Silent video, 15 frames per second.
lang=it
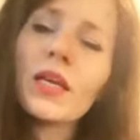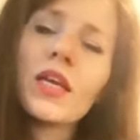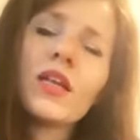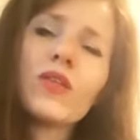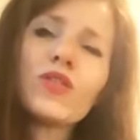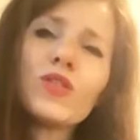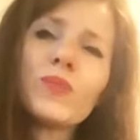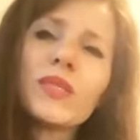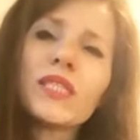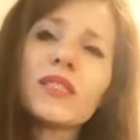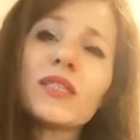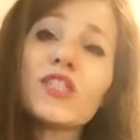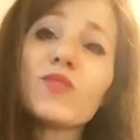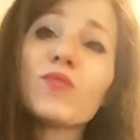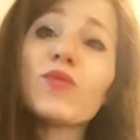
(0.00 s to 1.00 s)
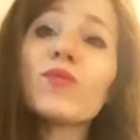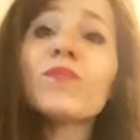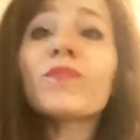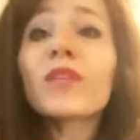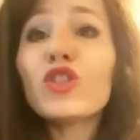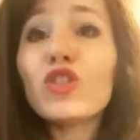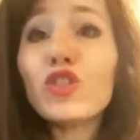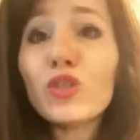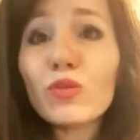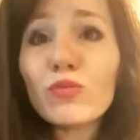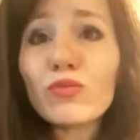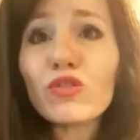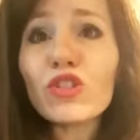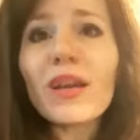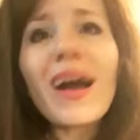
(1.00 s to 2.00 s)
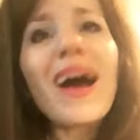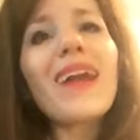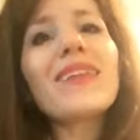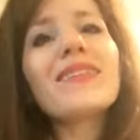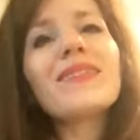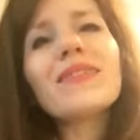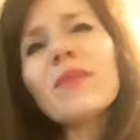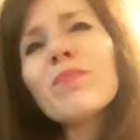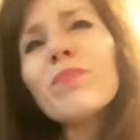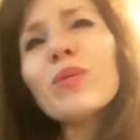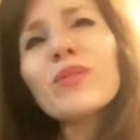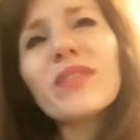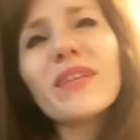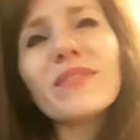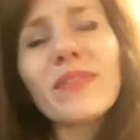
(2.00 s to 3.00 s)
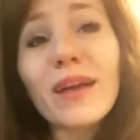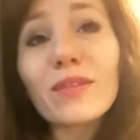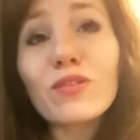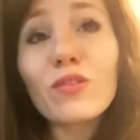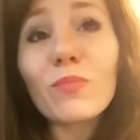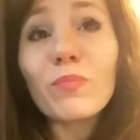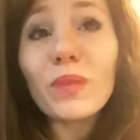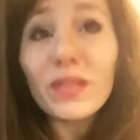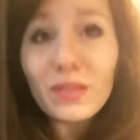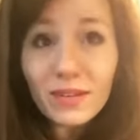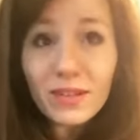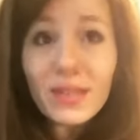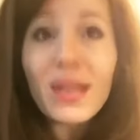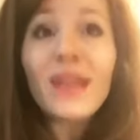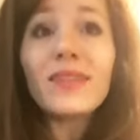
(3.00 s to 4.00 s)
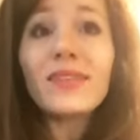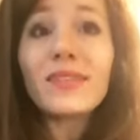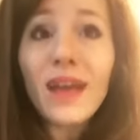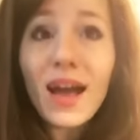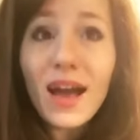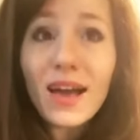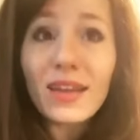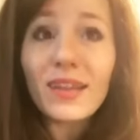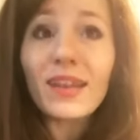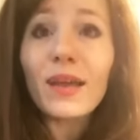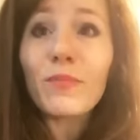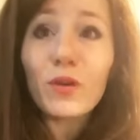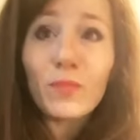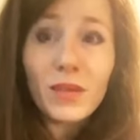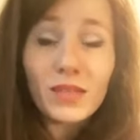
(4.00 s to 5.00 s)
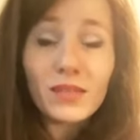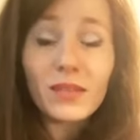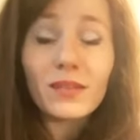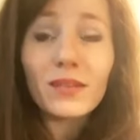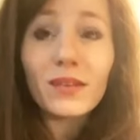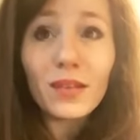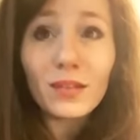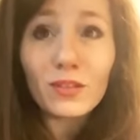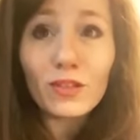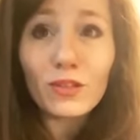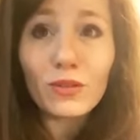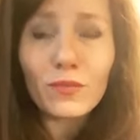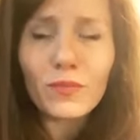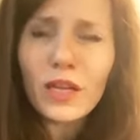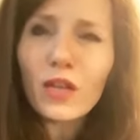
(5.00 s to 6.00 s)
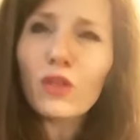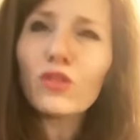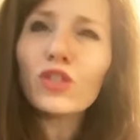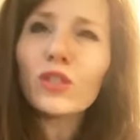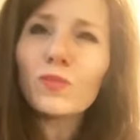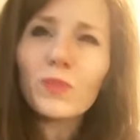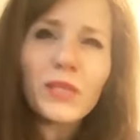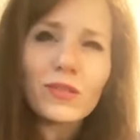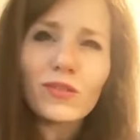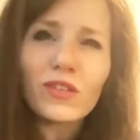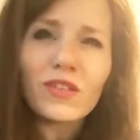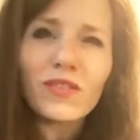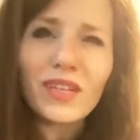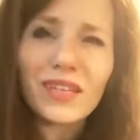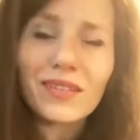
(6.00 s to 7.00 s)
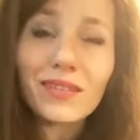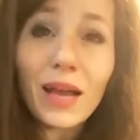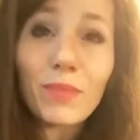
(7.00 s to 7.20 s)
Lo spiritismo giunge al tempo segnato per realizzare la promessa di Cristo. Lo spirito di verità